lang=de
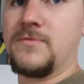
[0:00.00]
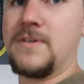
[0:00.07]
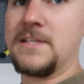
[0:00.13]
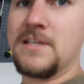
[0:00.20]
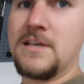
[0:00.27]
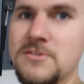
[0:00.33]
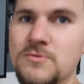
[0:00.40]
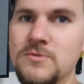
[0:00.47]

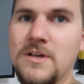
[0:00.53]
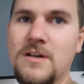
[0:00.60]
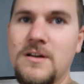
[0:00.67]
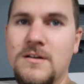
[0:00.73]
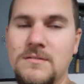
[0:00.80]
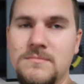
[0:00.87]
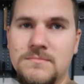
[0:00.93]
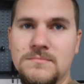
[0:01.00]
vielleicht hast du
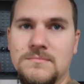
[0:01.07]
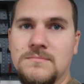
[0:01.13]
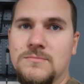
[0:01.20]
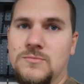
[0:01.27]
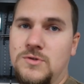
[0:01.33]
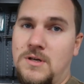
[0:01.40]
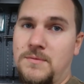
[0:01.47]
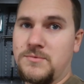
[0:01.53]
da
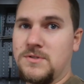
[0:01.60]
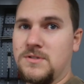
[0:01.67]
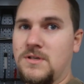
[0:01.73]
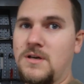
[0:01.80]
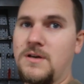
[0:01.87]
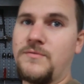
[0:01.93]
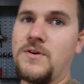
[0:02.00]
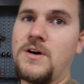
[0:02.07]
oder habt ihr
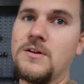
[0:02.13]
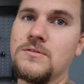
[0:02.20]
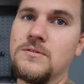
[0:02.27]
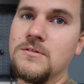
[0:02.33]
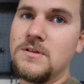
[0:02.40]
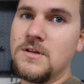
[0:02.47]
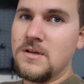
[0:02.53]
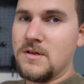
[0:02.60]
da
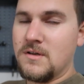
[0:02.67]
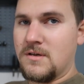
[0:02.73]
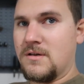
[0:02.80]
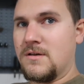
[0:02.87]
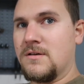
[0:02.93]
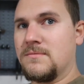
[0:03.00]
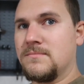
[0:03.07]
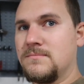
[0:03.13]
Erfahrung.
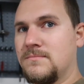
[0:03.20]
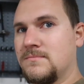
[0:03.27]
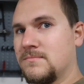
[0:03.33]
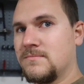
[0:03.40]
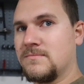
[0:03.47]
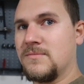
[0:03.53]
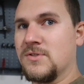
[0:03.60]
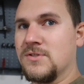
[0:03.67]
Ähm,
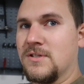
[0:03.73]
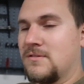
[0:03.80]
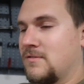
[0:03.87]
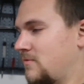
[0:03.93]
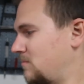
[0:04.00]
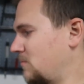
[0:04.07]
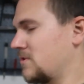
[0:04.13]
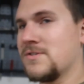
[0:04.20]
wie gesagt,
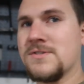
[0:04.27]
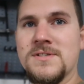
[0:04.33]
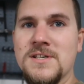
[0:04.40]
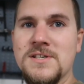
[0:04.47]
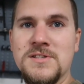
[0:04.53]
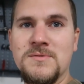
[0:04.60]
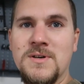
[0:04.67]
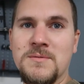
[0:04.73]
für mich ist es die
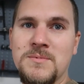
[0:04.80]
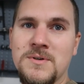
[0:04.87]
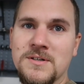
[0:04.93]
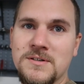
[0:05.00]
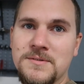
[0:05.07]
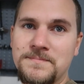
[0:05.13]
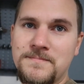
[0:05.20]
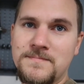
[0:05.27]
erste
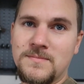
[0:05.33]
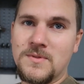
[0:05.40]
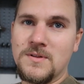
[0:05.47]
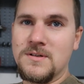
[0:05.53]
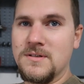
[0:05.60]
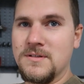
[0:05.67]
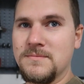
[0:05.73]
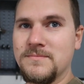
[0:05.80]
Werkbank.
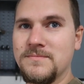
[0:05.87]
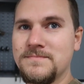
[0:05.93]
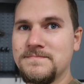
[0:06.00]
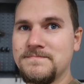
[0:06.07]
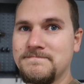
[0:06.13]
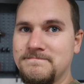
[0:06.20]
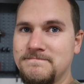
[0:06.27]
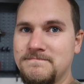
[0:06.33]
Ähm,
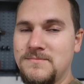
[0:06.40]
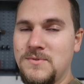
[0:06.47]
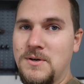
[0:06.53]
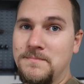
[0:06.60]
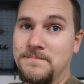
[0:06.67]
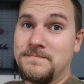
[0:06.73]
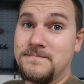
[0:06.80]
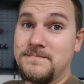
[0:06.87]

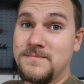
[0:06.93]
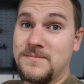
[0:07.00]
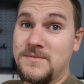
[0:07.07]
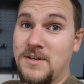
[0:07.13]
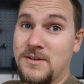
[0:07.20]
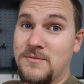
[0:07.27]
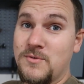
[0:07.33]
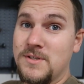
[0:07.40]
ja,
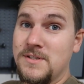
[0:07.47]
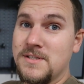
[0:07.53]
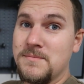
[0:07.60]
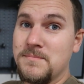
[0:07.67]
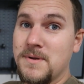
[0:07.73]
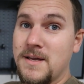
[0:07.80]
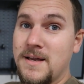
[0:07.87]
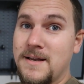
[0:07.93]
danke für jeden
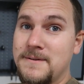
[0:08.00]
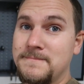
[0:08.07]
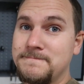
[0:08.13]
Tipp.